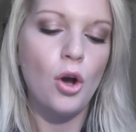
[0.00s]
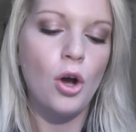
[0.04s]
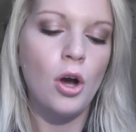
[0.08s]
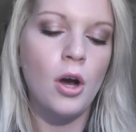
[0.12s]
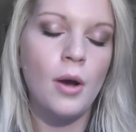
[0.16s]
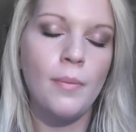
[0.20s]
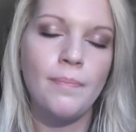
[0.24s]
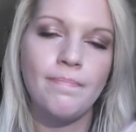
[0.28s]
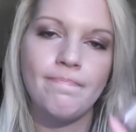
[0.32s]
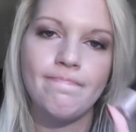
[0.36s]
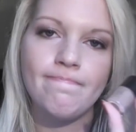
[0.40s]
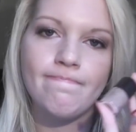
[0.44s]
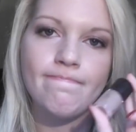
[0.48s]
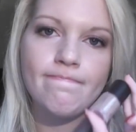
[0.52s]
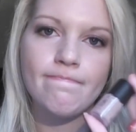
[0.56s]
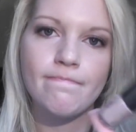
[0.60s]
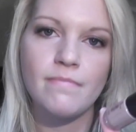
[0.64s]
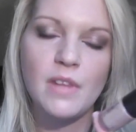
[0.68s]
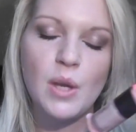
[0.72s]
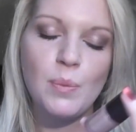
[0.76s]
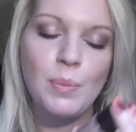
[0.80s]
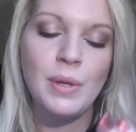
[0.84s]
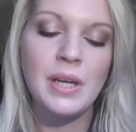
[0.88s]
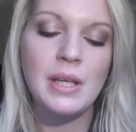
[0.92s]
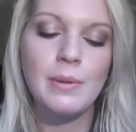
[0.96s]
Ähm,
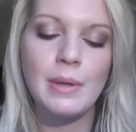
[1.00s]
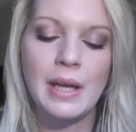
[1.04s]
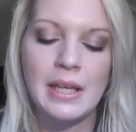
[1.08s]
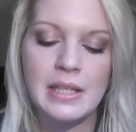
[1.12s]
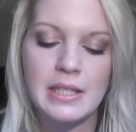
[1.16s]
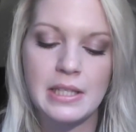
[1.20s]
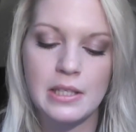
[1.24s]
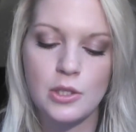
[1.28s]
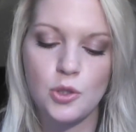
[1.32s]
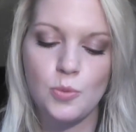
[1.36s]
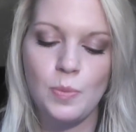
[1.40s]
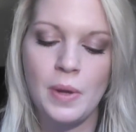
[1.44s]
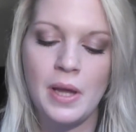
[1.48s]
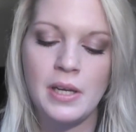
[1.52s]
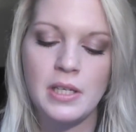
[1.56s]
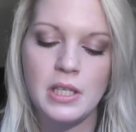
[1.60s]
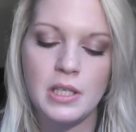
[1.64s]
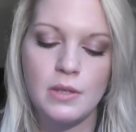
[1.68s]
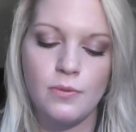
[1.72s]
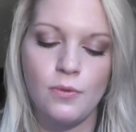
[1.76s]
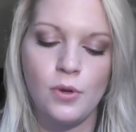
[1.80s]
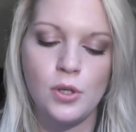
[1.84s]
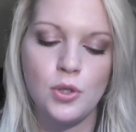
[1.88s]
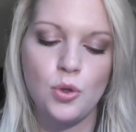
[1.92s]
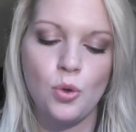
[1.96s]
bin ich ganz gespannt.
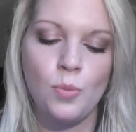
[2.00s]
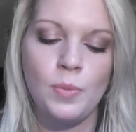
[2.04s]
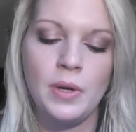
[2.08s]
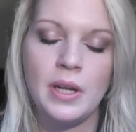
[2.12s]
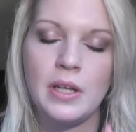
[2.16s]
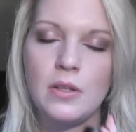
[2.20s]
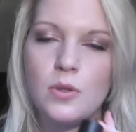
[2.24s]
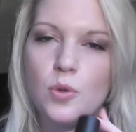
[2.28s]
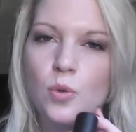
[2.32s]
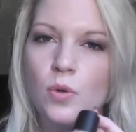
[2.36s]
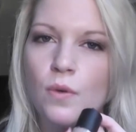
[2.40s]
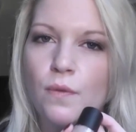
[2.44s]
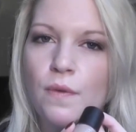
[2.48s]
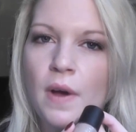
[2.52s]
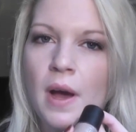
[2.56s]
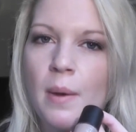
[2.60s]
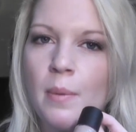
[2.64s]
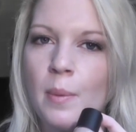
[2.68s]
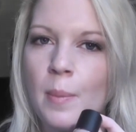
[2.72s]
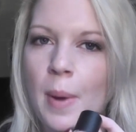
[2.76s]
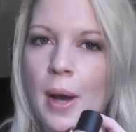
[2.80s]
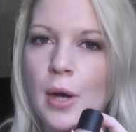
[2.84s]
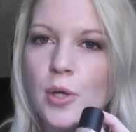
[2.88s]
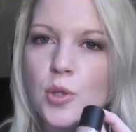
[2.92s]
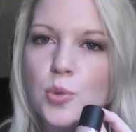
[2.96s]
Ich wollte unbedingt so eine
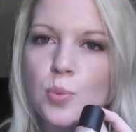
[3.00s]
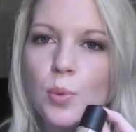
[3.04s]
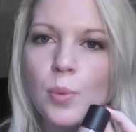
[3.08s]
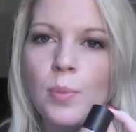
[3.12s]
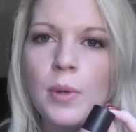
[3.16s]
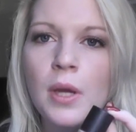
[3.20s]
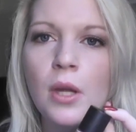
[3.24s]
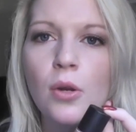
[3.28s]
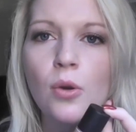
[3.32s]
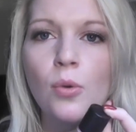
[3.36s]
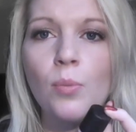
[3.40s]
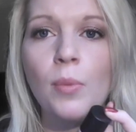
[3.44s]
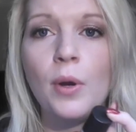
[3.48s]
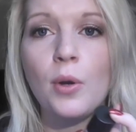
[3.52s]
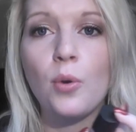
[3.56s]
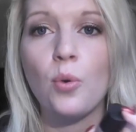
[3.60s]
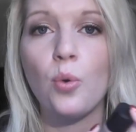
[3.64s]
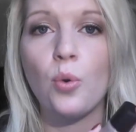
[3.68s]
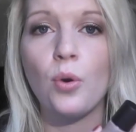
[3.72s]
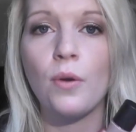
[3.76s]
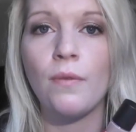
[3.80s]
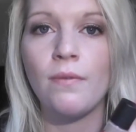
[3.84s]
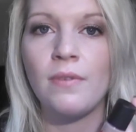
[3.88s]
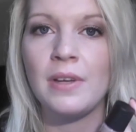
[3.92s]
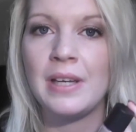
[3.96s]
Farbe mal ausprobieren und mal
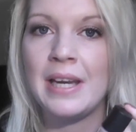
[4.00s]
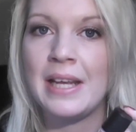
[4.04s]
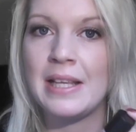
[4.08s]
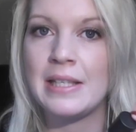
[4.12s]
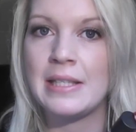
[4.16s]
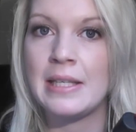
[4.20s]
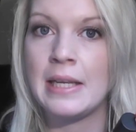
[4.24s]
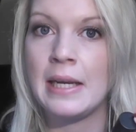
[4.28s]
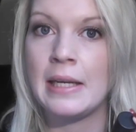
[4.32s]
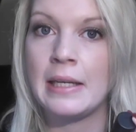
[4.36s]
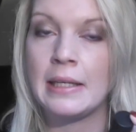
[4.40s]
gucken, wie der